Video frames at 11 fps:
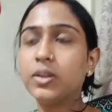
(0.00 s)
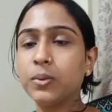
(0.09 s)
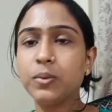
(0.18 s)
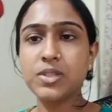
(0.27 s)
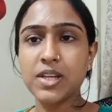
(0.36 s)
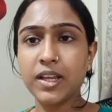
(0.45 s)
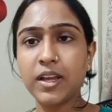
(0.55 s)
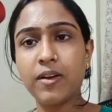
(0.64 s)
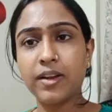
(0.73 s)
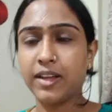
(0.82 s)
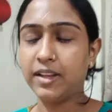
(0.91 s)
तो हो जाएगा
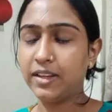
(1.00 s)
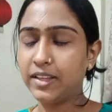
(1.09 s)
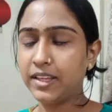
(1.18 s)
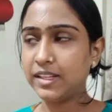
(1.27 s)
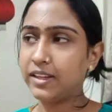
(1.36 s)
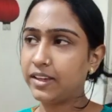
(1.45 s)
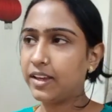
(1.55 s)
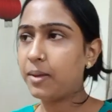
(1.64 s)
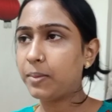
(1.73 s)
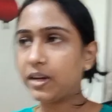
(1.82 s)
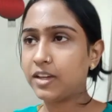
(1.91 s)
और डाल यही रहेगा
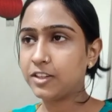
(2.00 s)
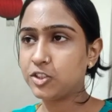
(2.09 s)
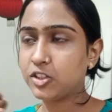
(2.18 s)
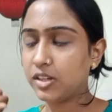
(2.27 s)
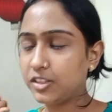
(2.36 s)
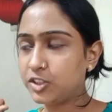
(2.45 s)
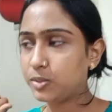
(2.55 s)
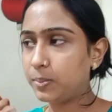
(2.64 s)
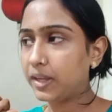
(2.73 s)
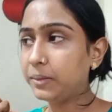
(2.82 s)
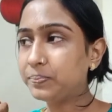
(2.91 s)
हमारा आज लंच
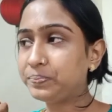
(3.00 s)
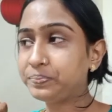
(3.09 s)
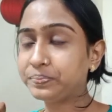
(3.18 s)
में